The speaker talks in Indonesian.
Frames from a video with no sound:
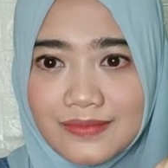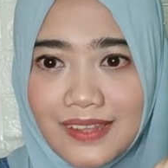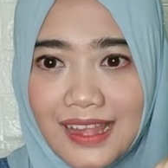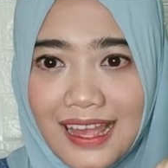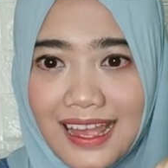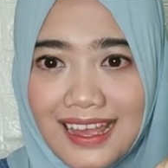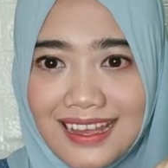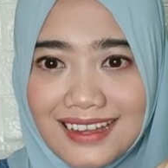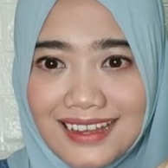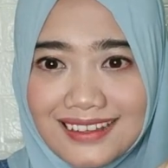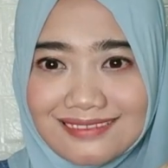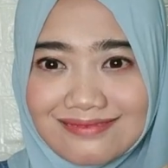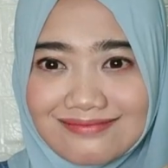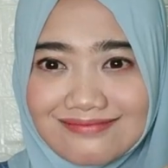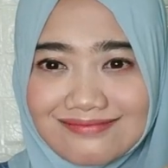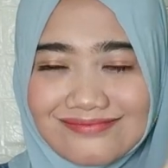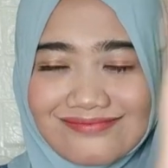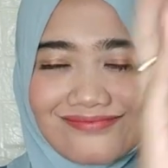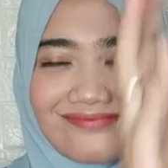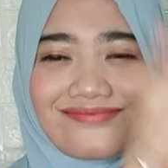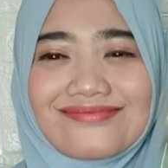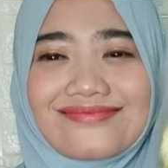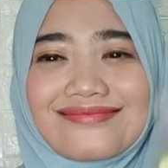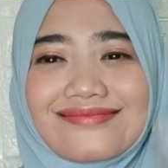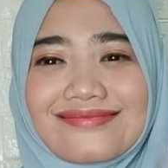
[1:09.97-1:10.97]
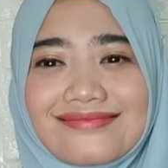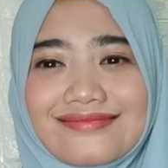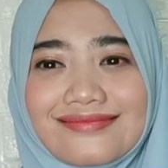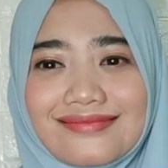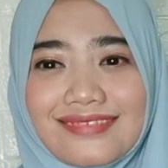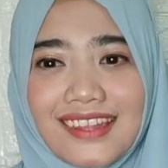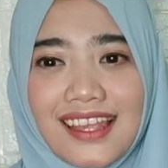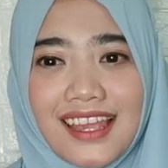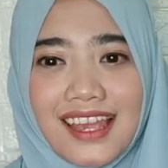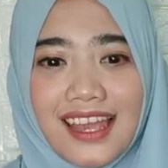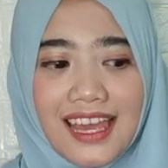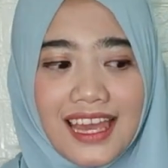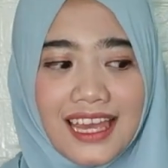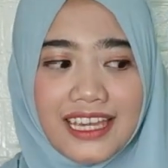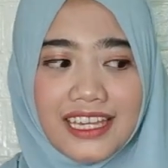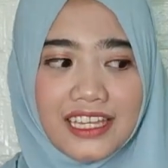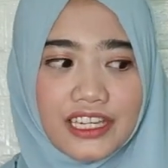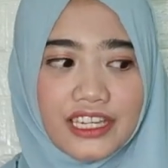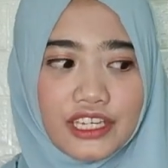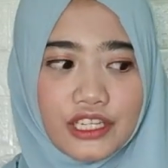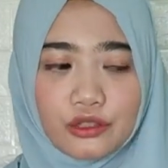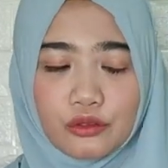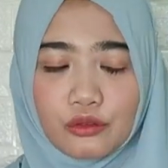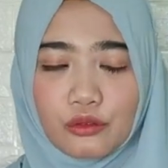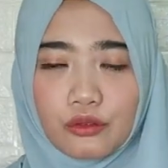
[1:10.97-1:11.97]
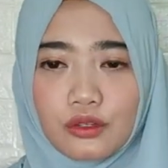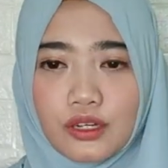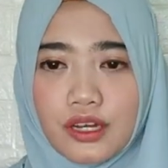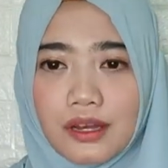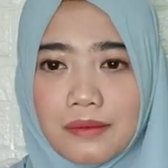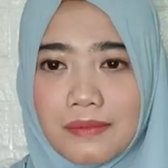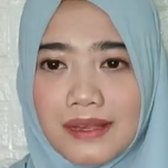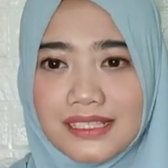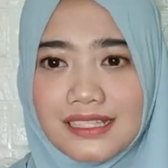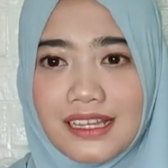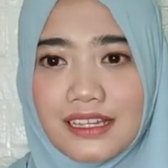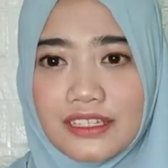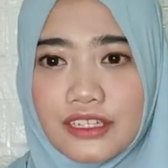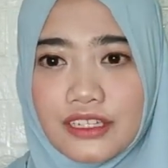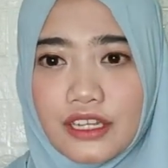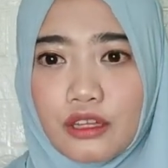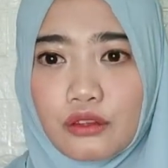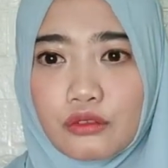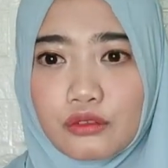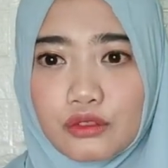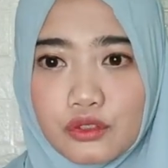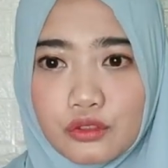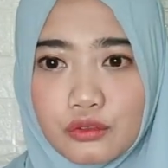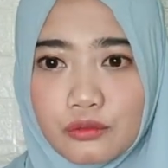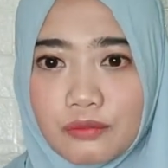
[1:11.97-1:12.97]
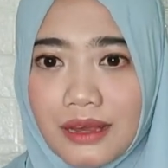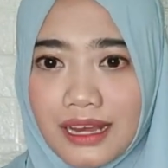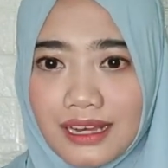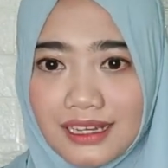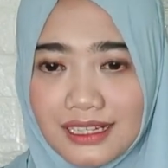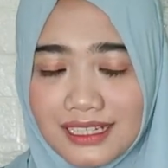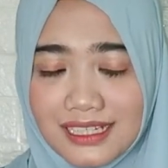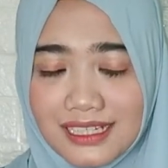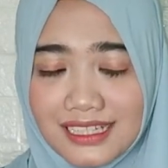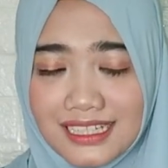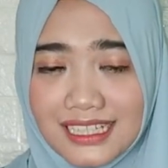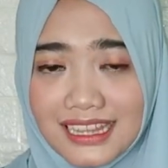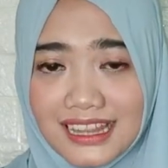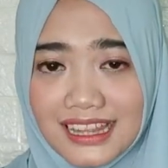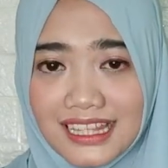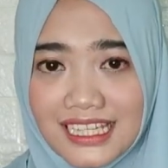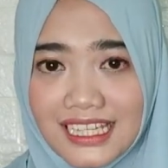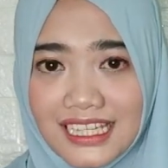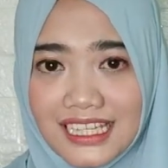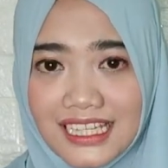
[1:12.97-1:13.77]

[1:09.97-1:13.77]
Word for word: Nah, ini tuh kemasannya lucu banget